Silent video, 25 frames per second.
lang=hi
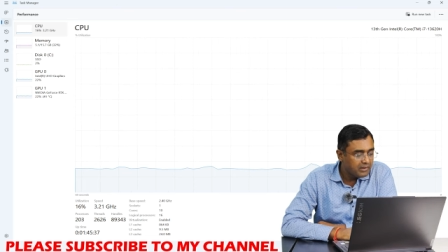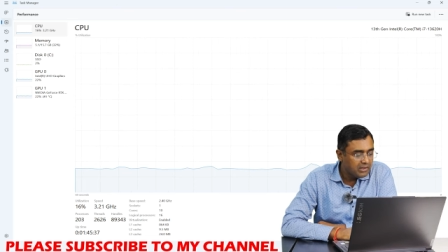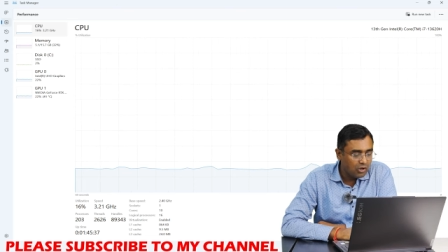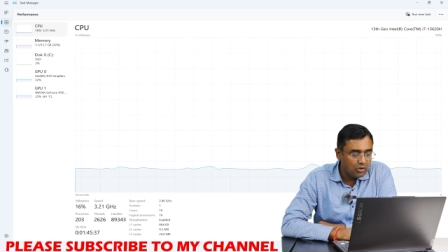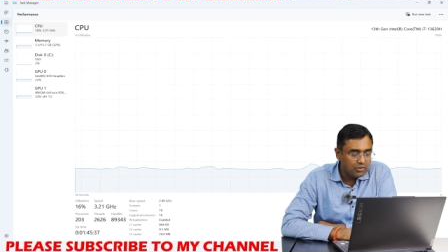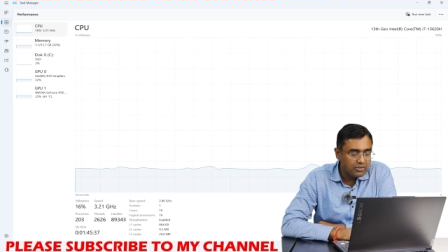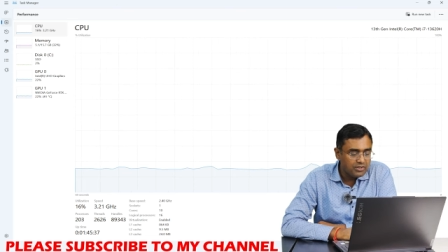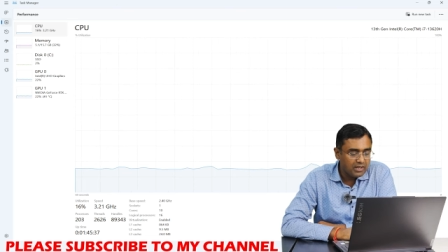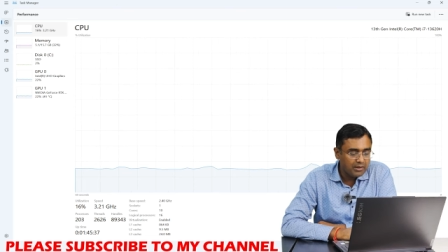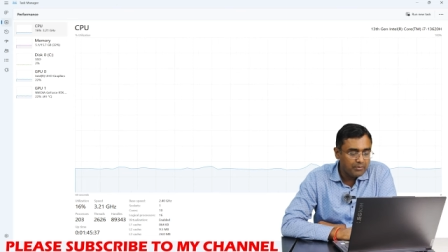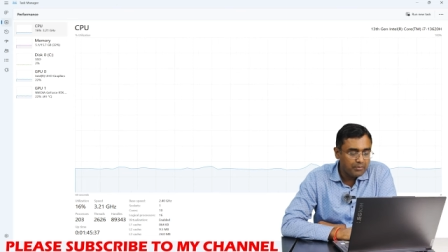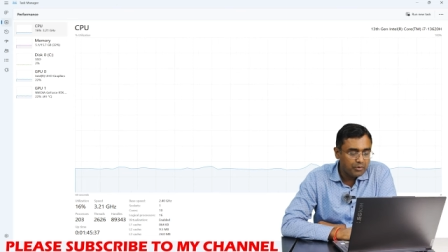
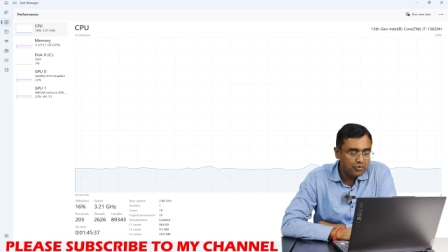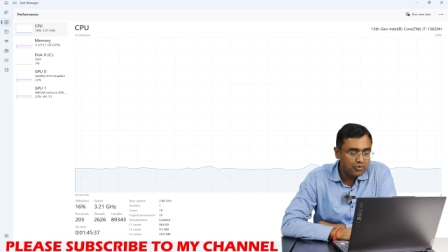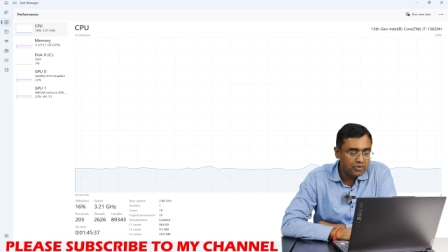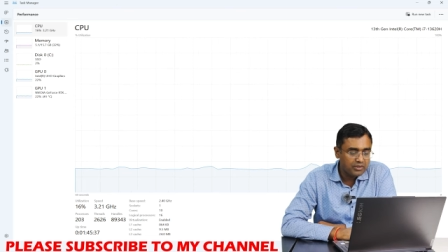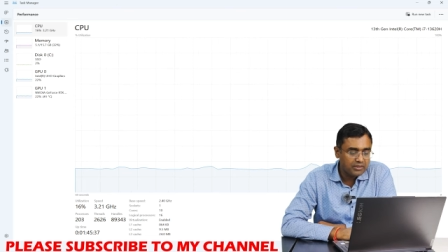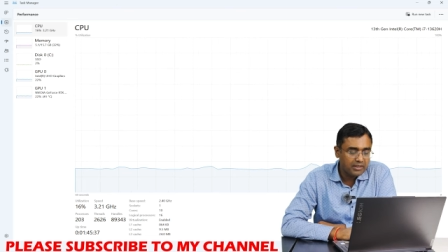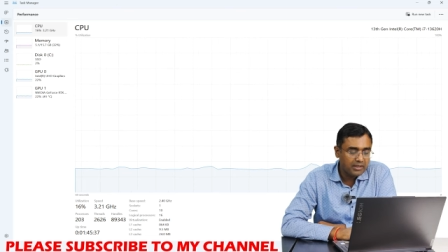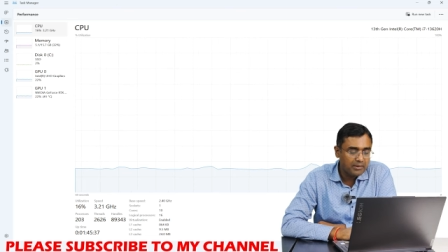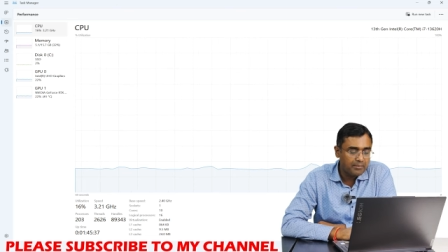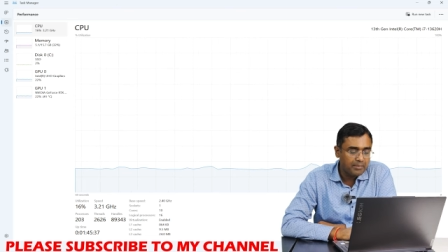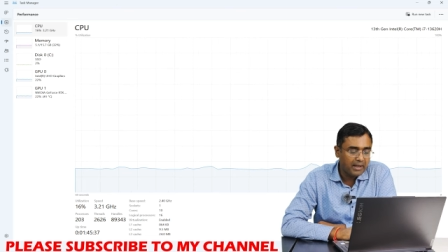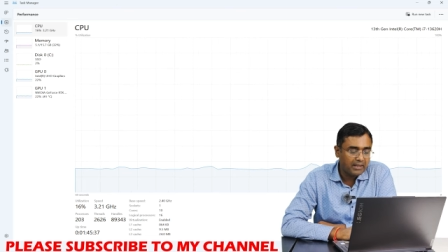लॉजिकल
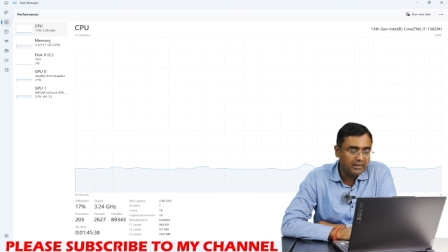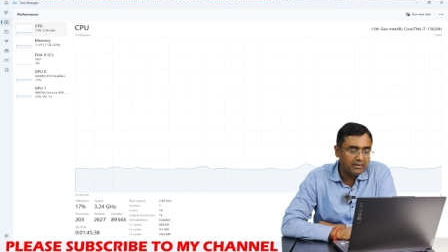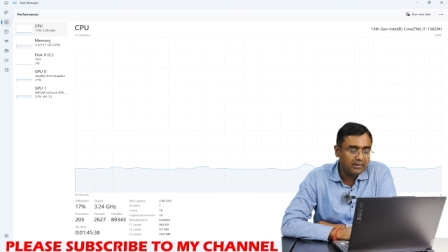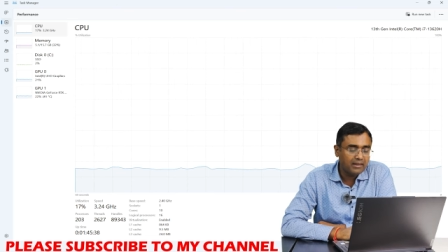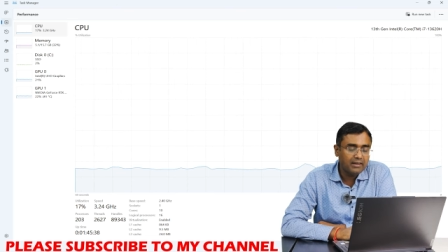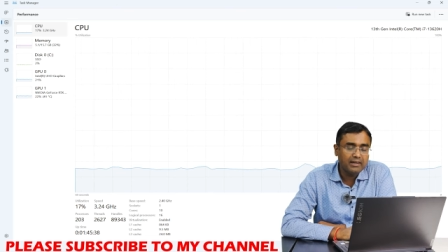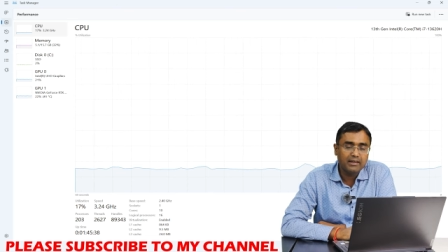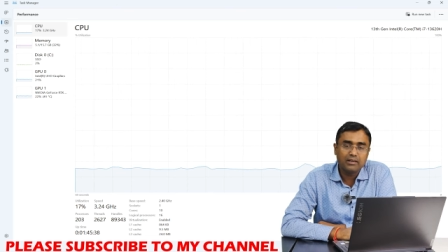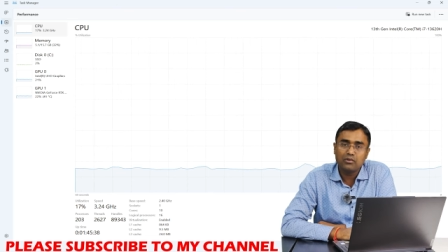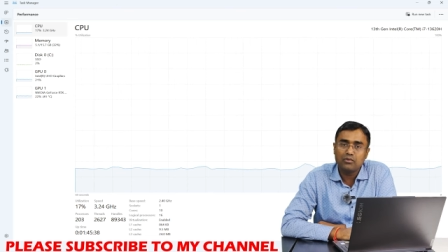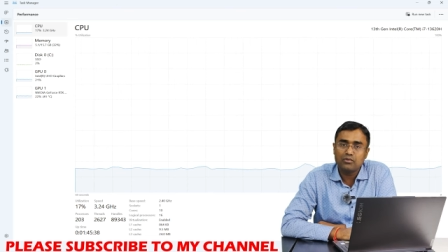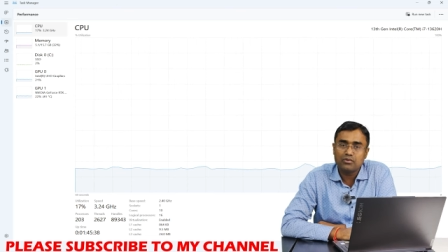प्रोसेसर की बात
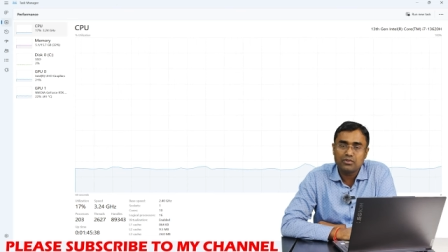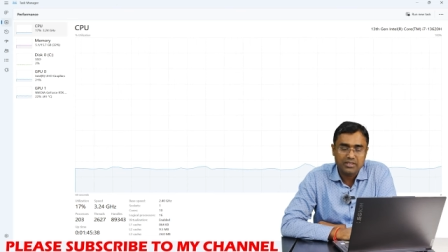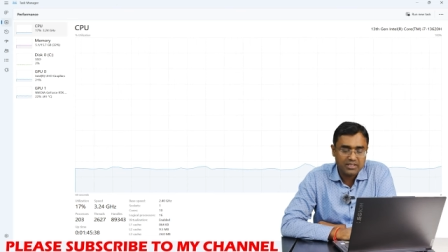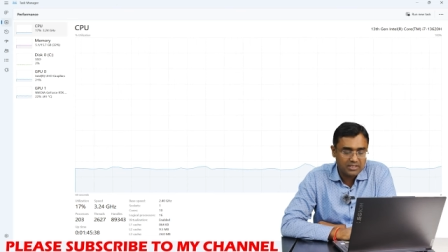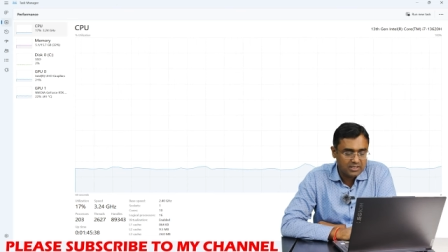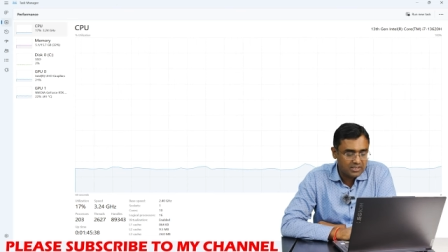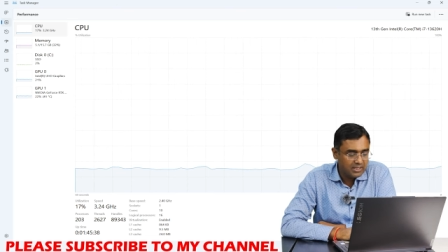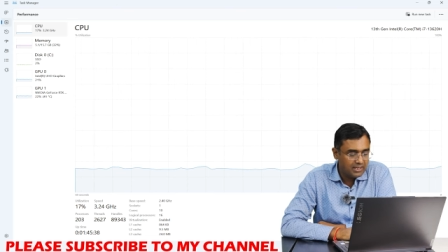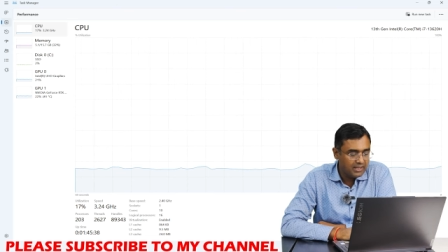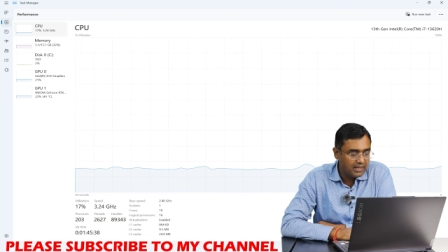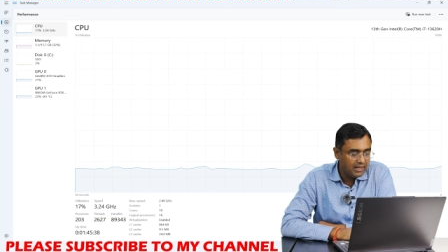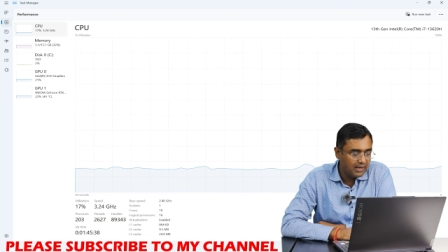करेंगे तो वो
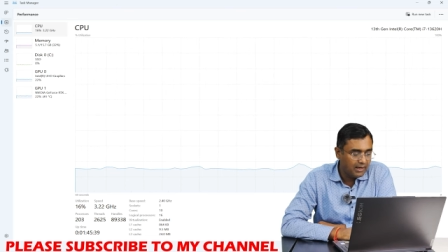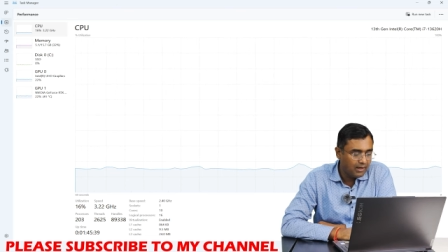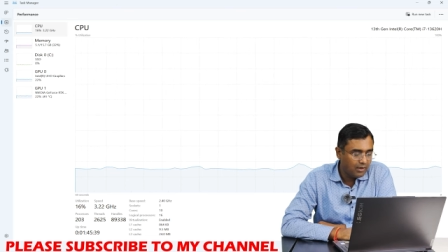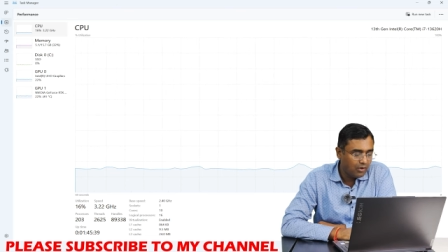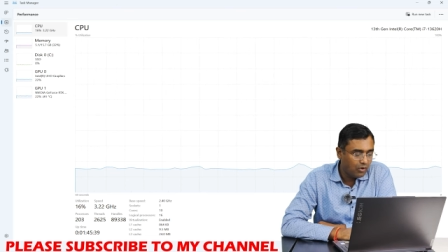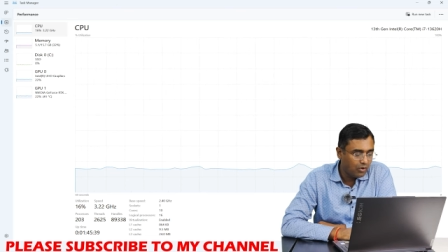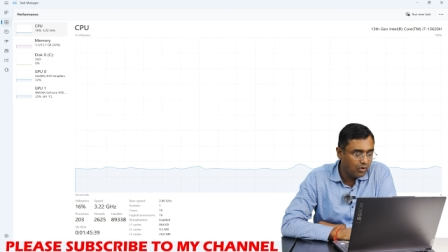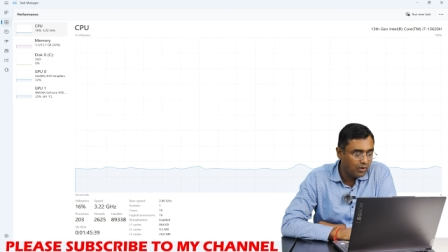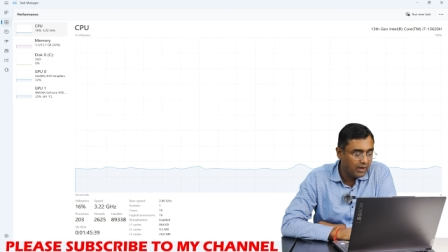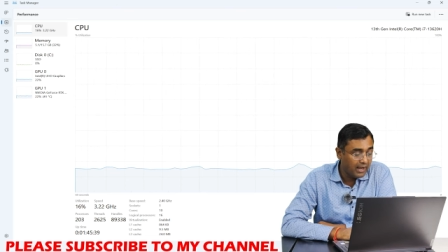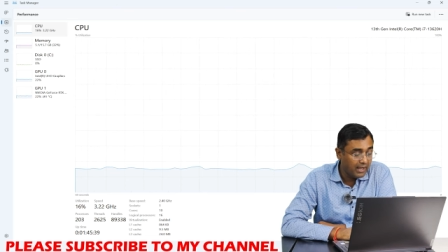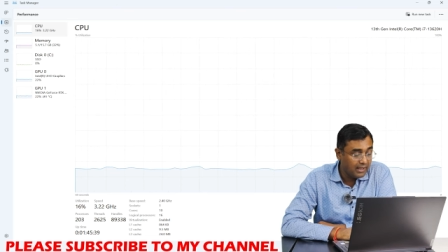16 है
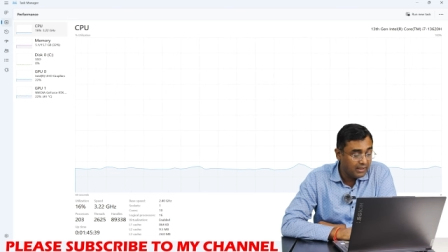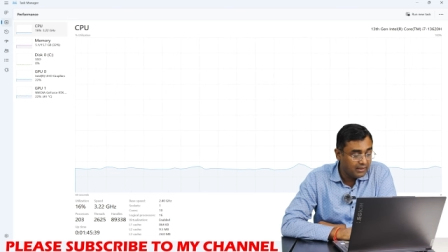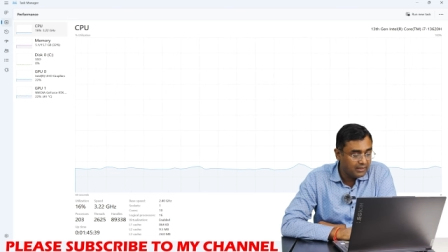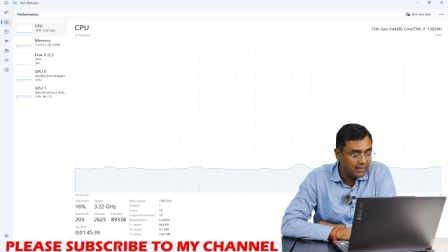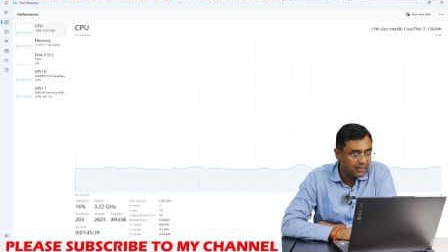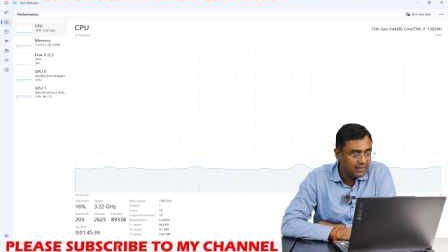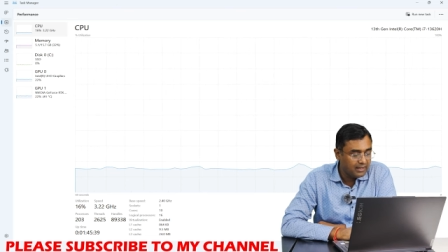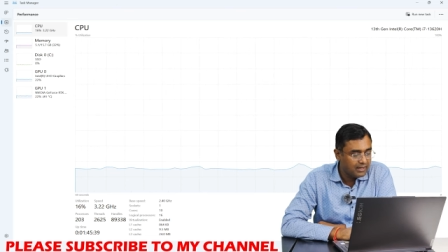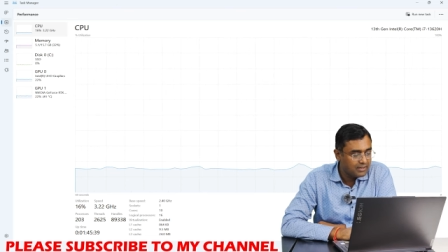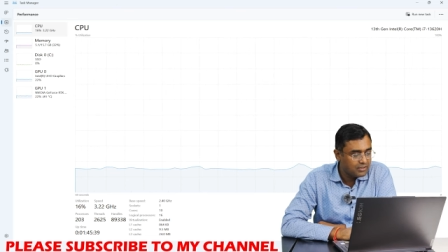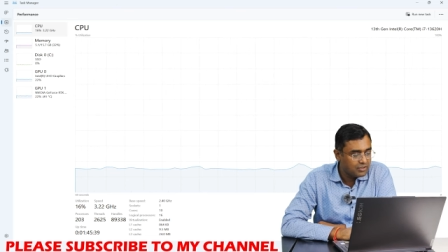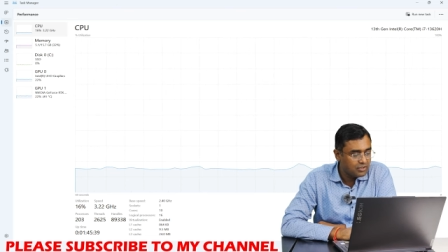और L3
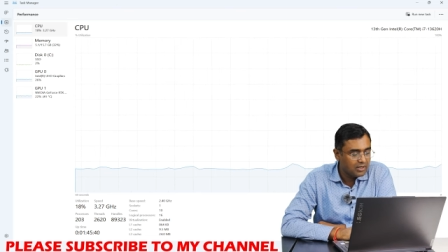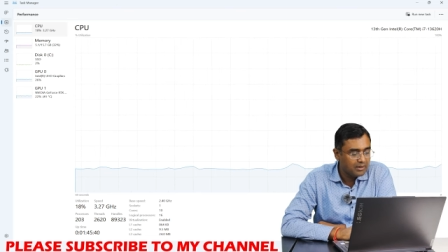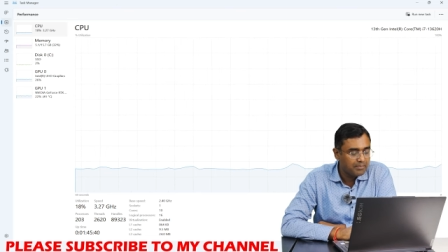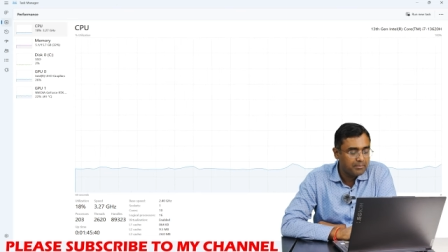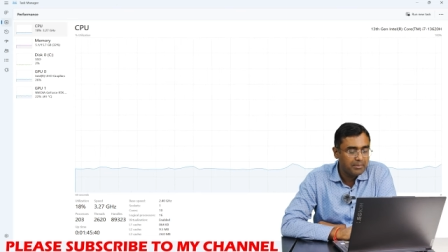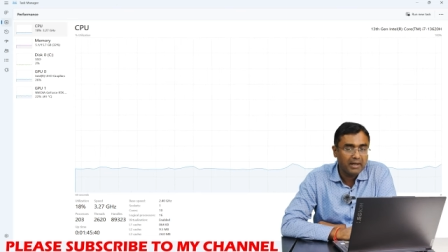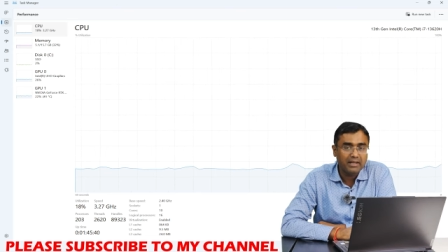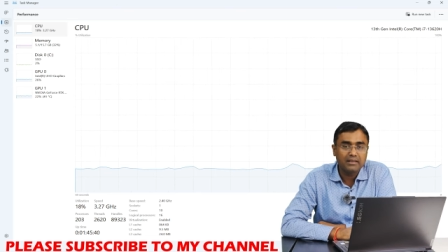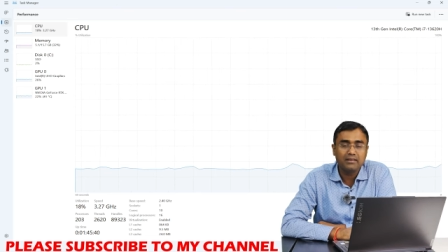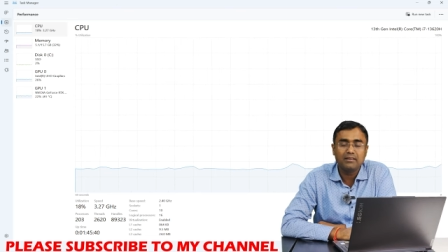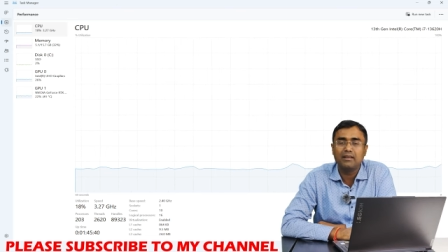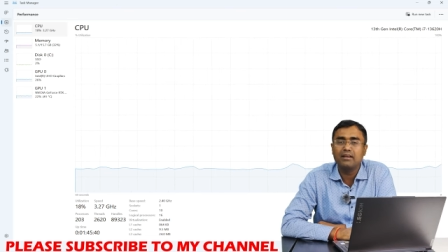थ्री कैशे की
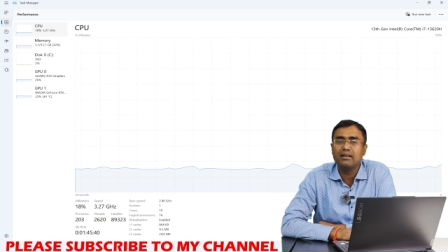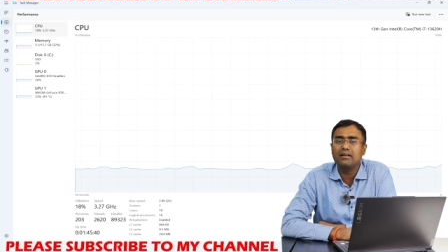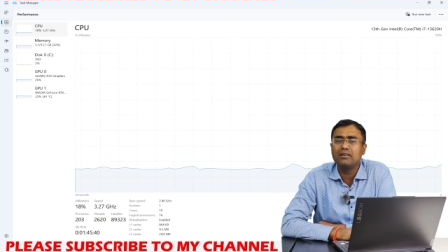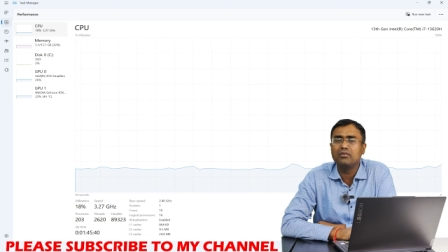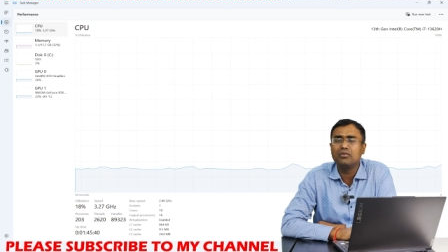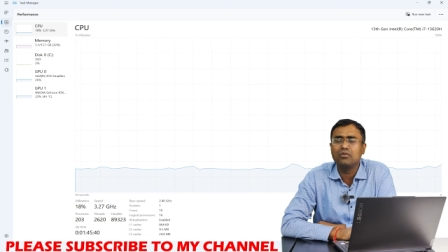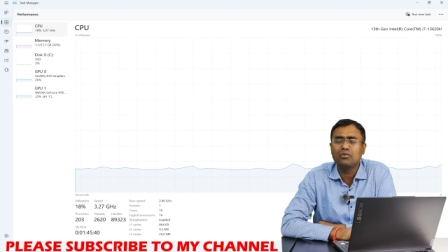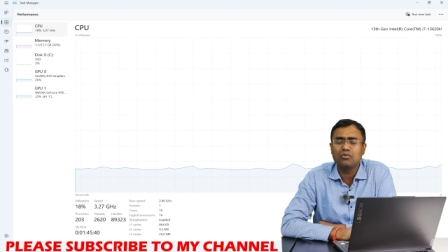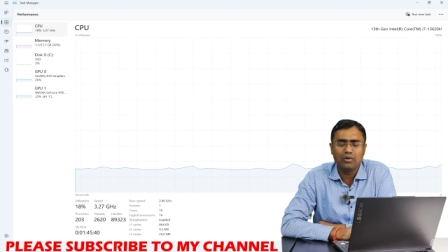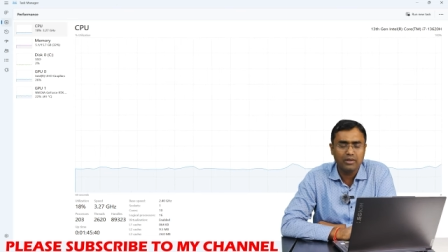बात करेंगे तो